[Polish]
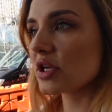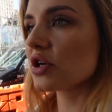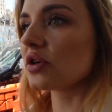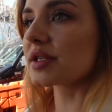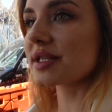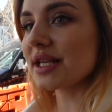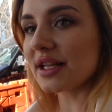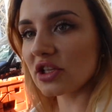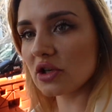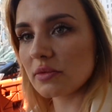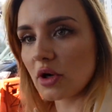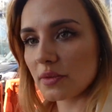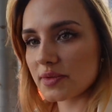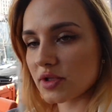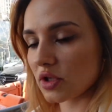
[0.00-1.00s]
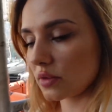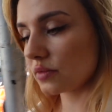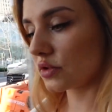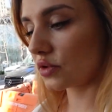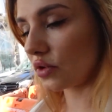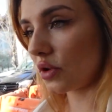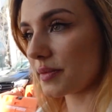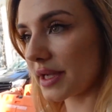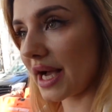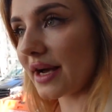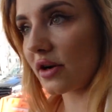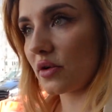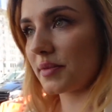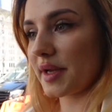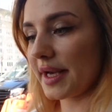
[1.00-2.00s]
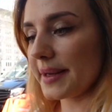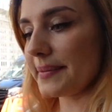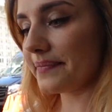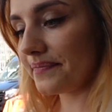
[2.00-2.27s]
i ostatnią opcją, którą ja robię,